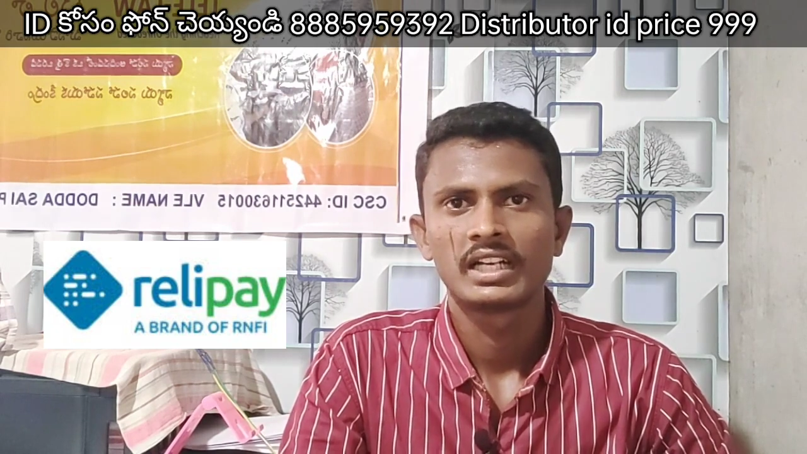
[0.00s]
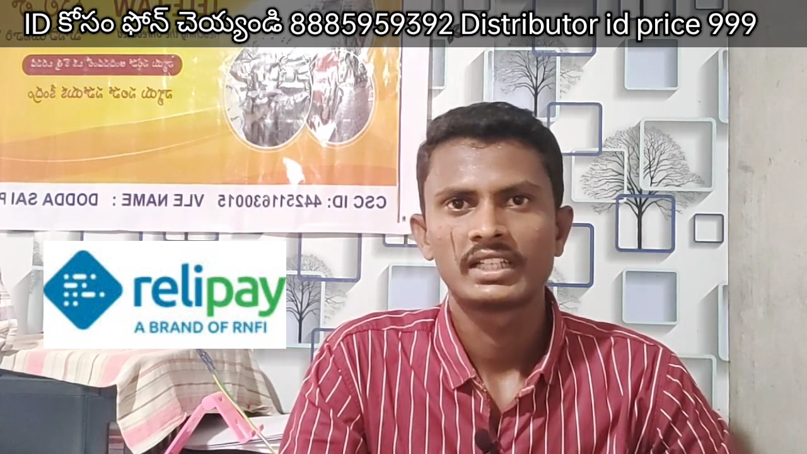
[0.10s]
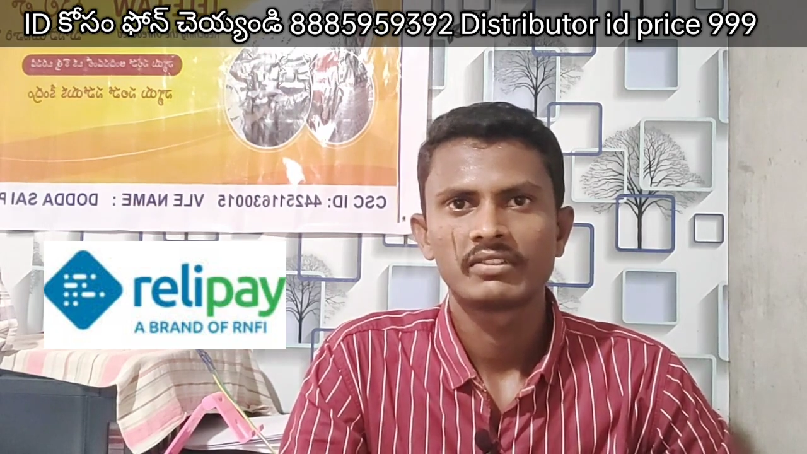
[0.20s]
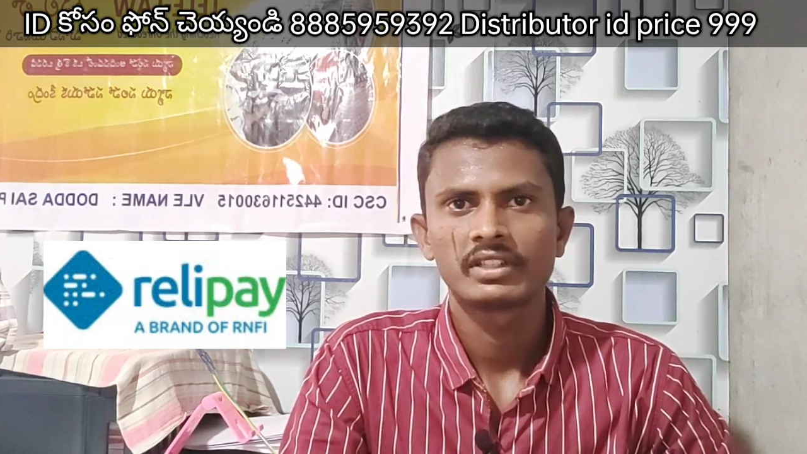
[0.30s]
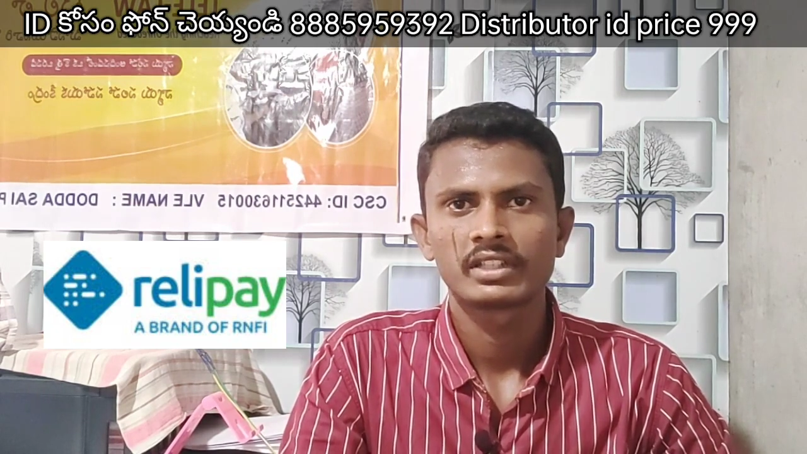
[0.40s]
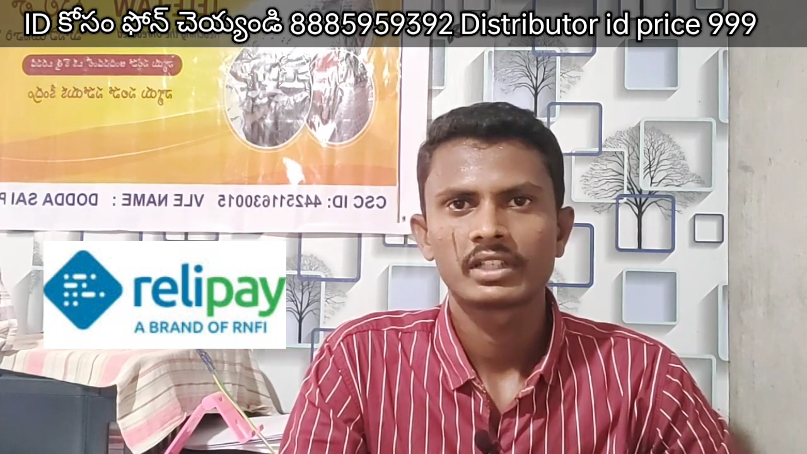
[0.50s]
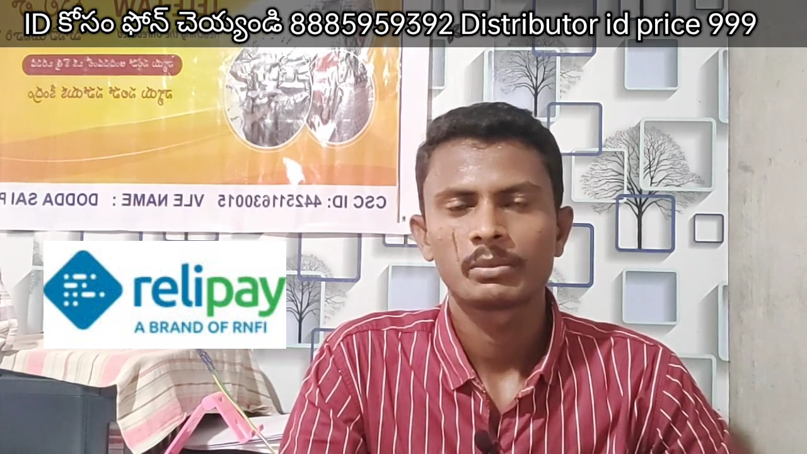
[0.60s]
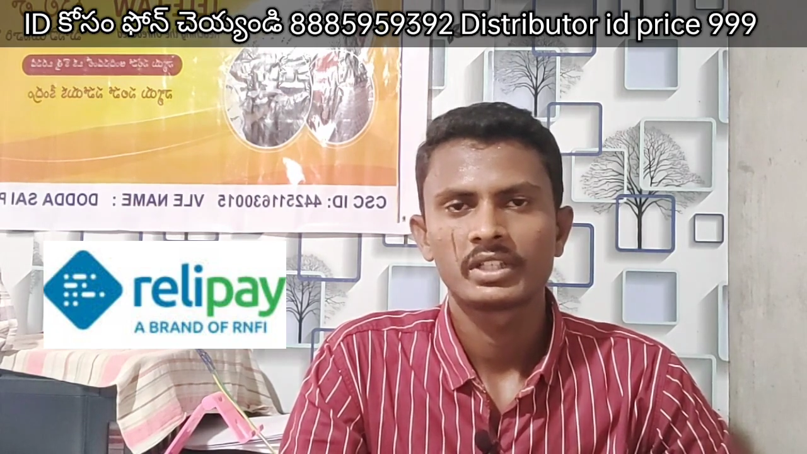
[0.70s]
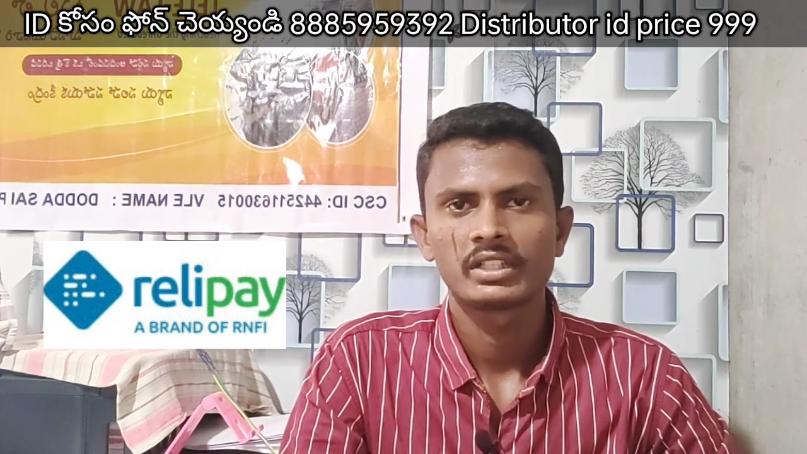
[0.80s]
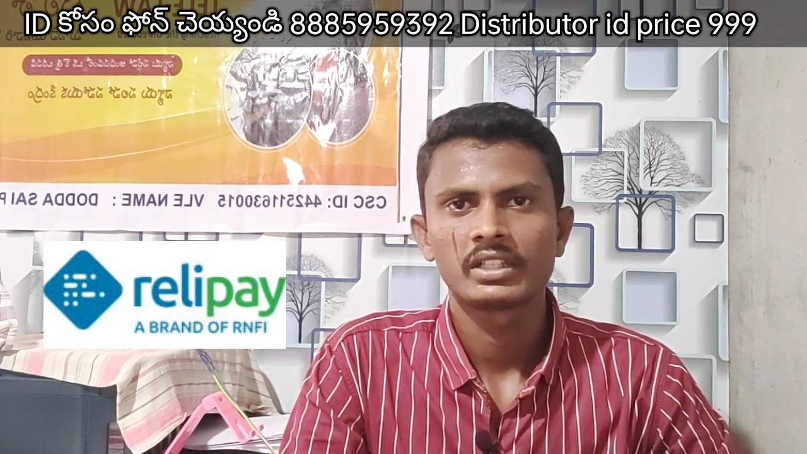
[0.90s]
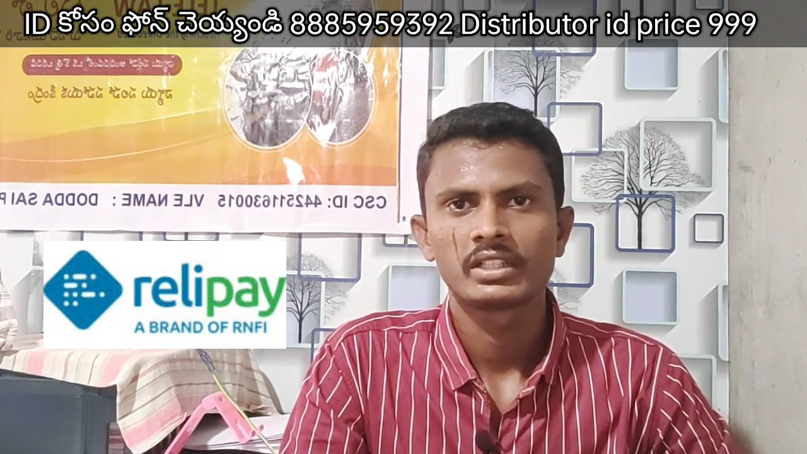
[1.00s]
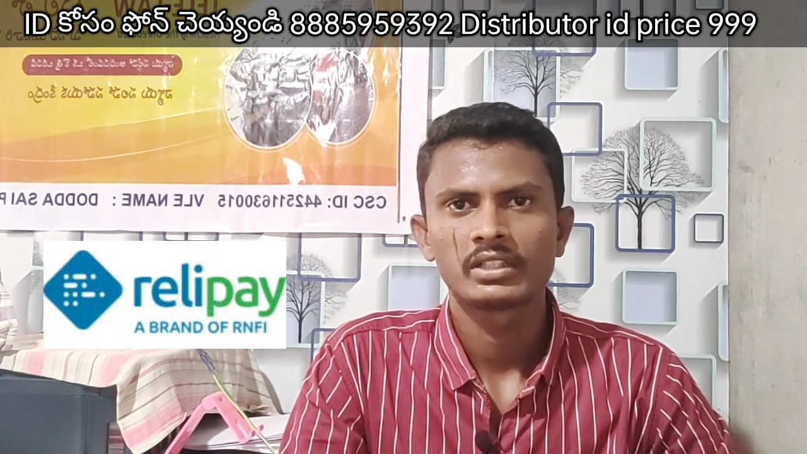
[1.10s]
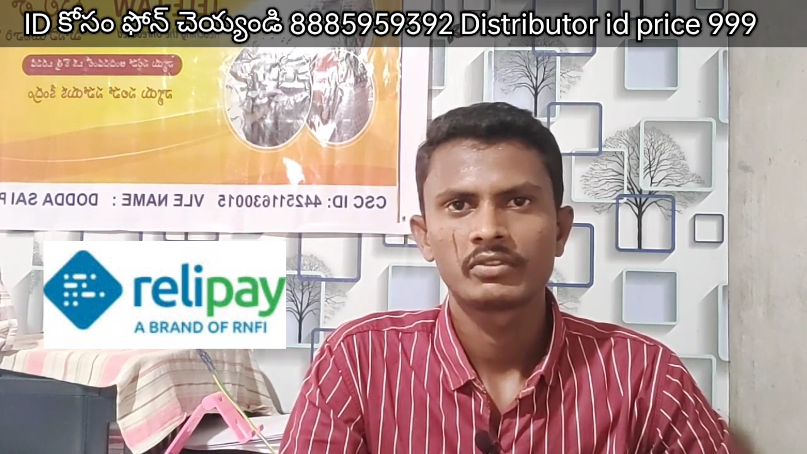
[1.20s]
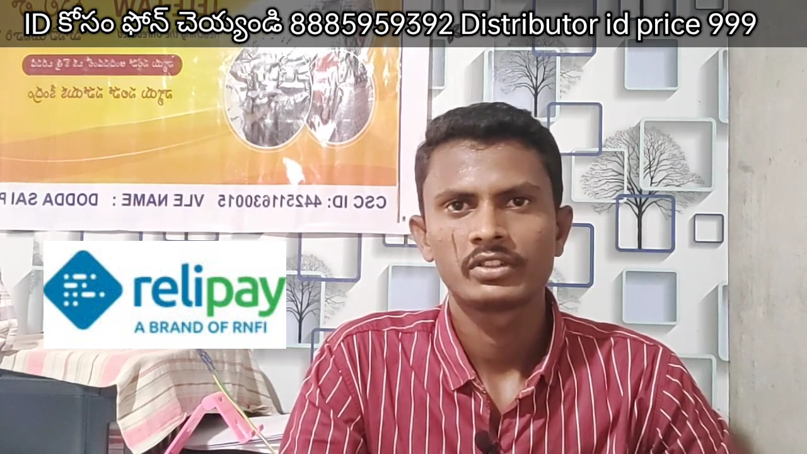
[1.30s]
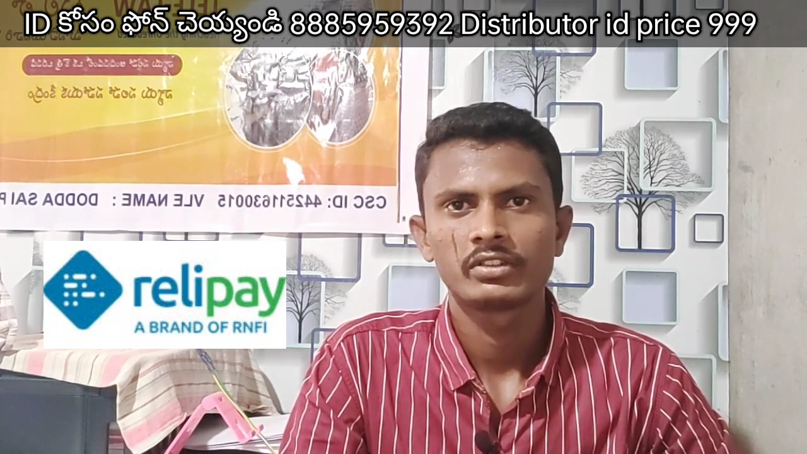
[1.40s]
అదేవిధంగా ఇప్పుడు ఏంటంటే
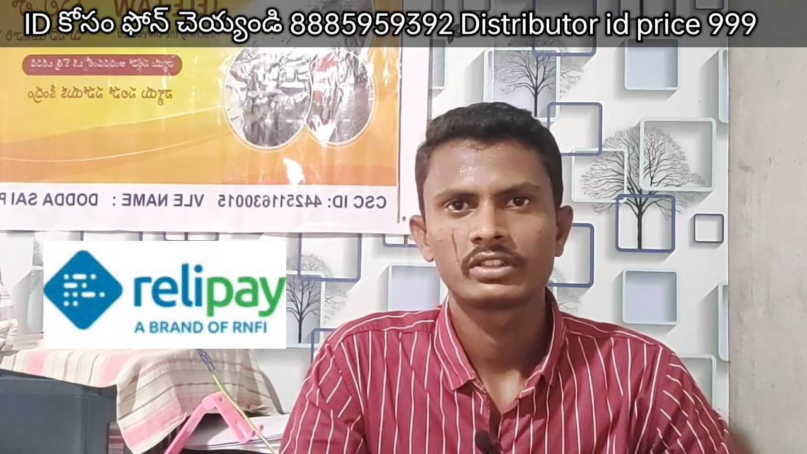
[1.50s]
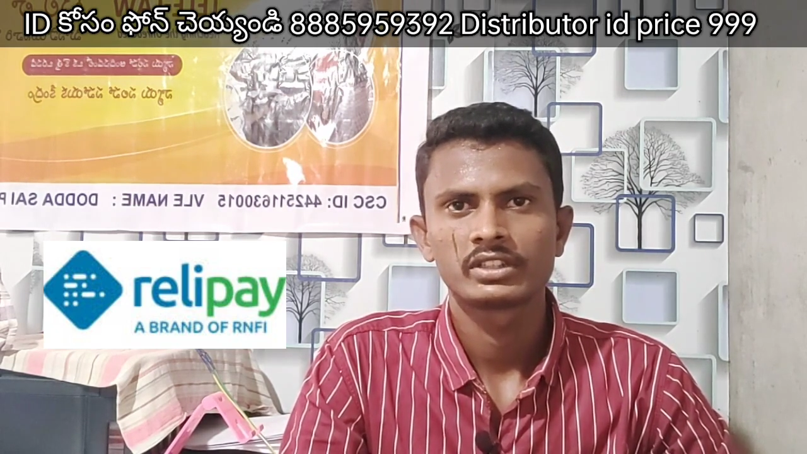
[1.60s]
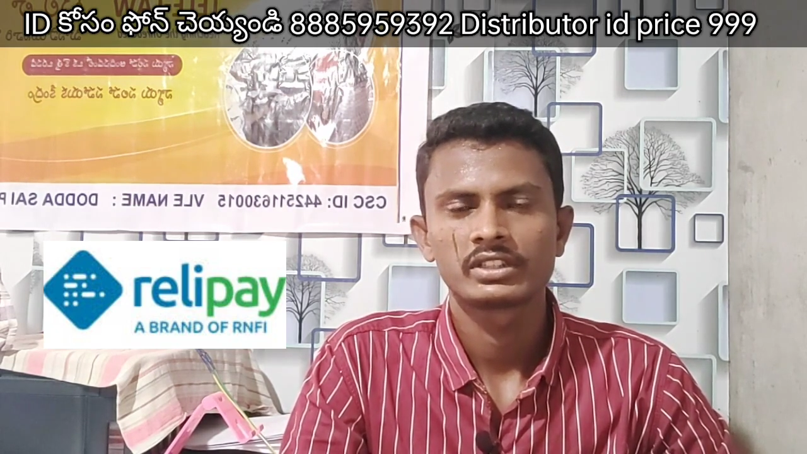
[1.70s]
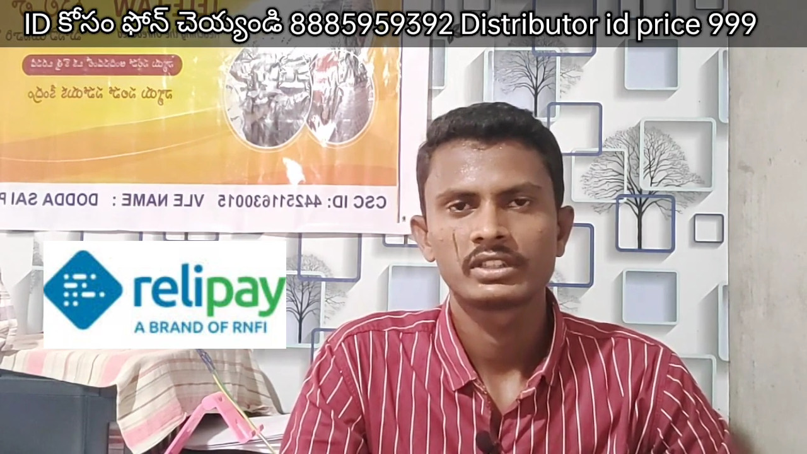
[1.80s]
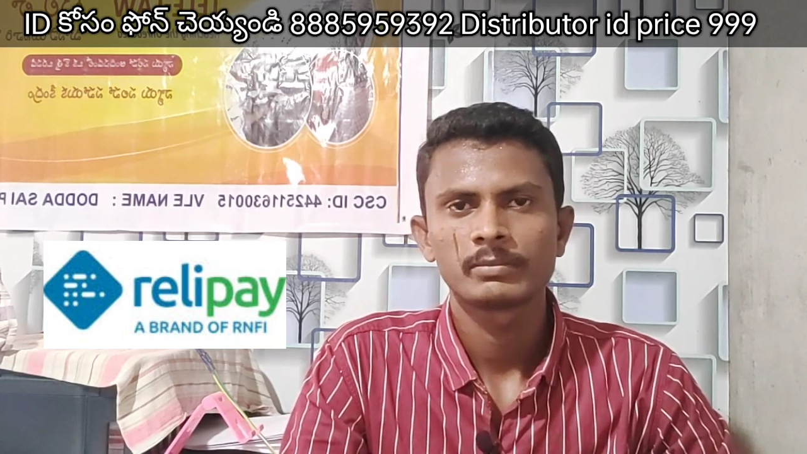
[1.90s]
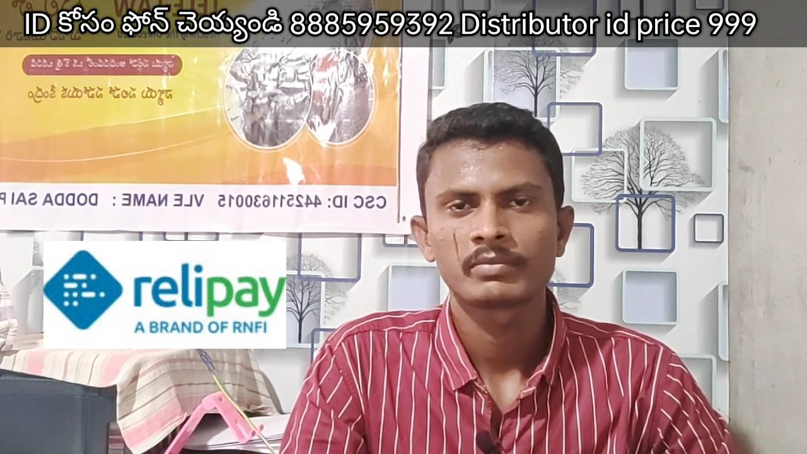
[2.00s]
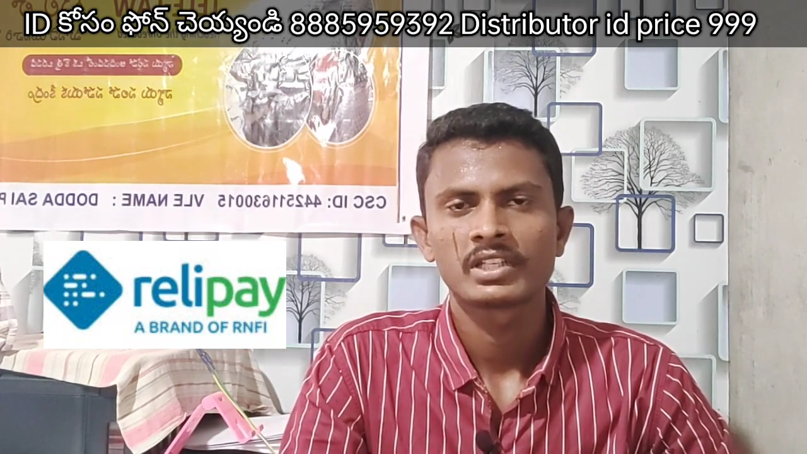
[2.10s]
ఈ వీడియో వచ్చేసి